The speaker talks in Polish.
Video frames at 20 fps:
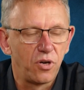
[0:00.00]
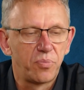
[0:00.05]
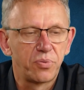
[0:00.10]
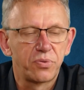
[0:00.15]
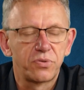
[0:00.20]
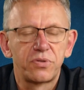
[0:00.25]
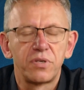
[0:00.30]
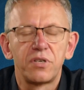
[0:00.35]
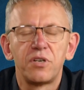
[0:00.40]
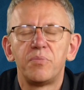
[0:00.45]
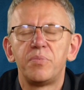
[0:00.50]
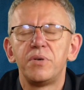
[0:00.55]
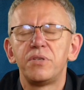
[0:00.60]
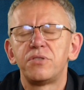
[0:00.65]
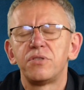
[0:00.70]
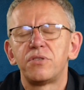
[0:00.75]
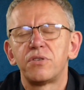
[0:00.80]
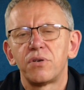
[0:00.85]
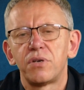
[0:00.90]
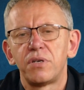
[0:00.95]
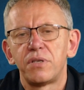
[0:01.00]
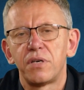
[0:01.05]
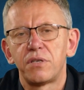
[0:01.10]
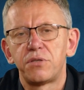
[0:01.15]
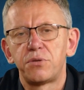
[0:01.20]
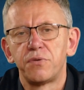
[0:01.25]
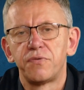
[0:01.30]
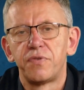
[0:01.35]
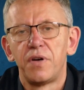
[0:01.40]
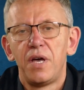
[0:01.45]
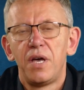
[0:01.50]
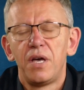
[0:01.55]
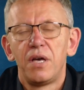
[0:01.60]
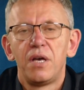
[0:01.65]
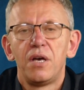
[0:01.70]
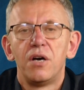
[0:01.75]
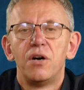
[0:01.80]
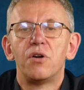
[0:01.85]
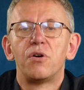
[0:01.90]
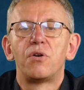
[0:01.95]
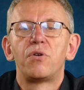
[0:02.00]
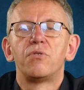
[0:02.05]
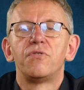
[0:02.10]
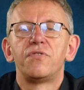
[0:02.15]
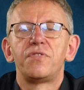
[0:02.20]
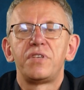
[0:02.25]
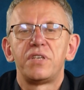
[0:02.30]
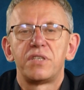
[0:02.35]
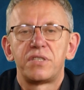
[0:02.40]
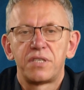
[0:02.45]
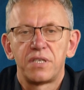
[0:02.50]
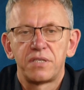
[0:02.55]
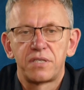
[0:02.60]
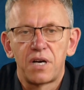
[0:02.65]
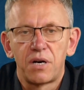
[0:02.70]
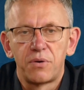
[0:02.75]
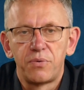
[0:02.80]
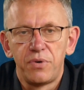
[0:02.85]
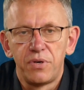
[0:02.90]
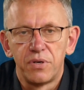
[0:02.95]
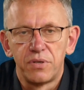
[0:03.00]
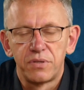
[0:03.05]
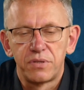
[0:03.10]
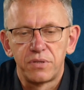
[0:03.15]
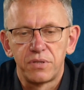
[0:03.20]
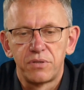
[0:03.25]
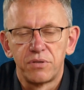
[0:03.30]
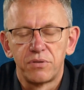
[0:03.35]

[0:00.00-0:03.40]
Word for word: Oprócz tego będzie trochę tekstów również zaskakujących,